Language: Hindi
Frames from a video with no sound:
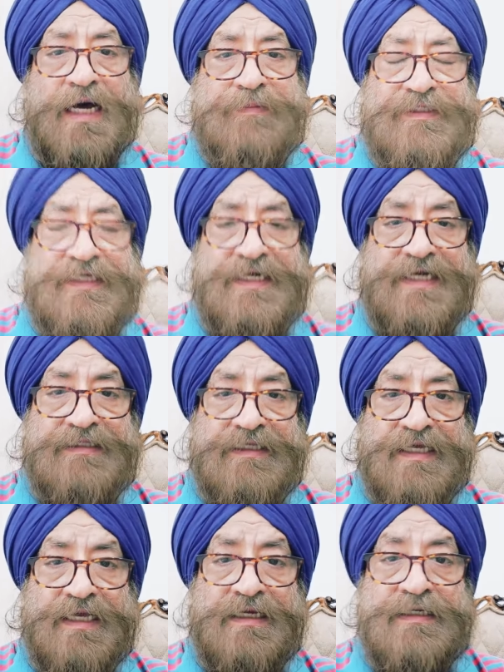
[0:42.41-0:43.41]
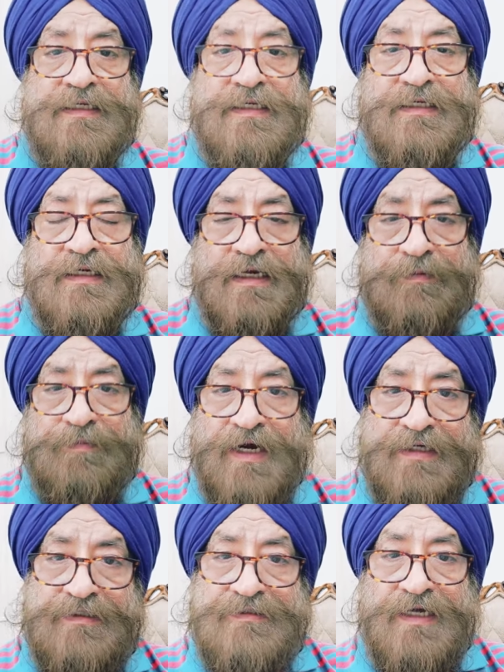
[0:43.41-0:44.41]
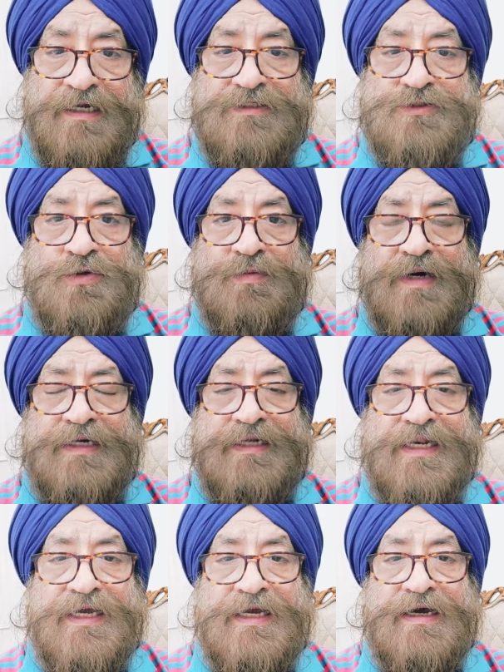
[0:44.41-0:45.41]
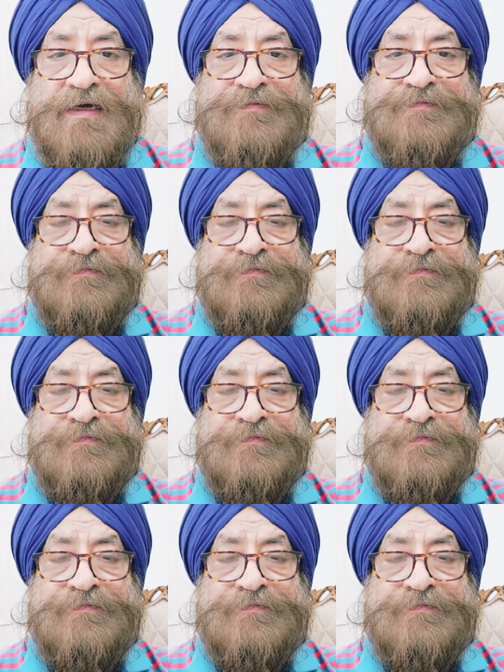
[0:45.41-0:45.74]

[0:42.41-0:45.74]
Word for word: अब ये कहते हैं कि पाकिस्तान इसको मार डालेगा